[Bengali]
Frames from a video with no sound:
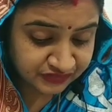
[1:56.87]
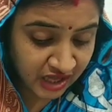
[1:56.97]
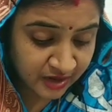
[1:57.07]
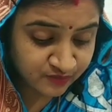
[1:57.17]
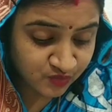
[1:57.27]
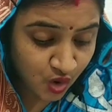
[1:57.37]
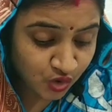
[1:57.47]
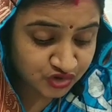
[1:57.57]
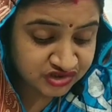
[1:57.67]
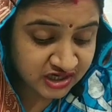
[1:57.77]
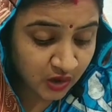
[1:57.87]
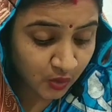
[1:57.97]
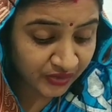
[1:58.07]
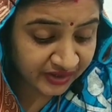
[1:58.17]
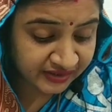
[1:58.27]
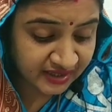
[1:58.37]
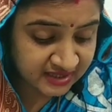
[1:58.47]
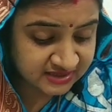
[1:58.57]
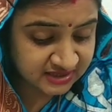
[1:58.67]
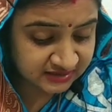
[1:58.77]
তার মগজটা
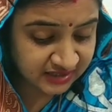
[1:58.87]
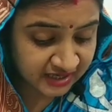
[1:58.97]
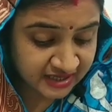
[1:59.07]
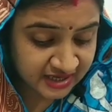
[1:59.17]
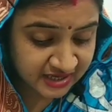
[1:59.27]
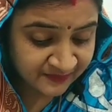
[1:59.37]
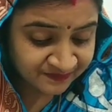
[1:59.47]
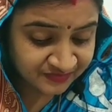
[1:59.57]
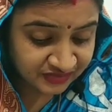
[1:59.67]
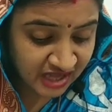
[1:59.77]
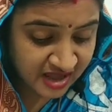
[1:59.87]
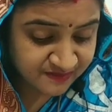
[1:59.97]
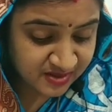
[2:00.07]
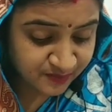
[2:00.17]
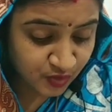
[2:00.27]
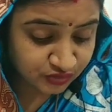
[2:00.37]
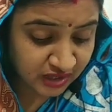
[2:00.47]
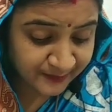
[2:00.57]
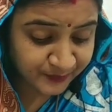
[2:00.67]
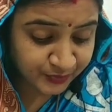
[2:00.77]
অনেকখানি ঠিক থাকে তাই বিপদ
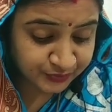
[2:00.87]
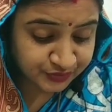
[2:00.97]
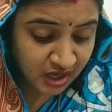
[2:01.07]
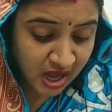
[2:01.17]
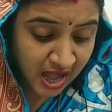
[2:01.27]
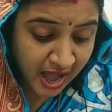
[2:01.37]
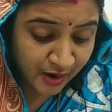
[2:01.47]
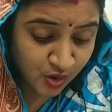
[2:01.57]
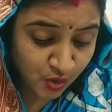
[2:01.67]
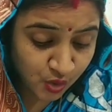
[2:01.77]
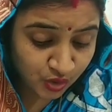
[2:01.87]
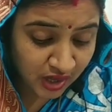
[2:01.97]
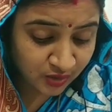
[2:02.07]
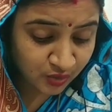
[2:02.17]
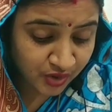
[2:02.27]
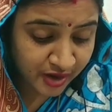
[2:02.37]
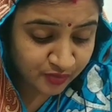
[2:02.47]
আপদ আরও ঘোরালো হয়ে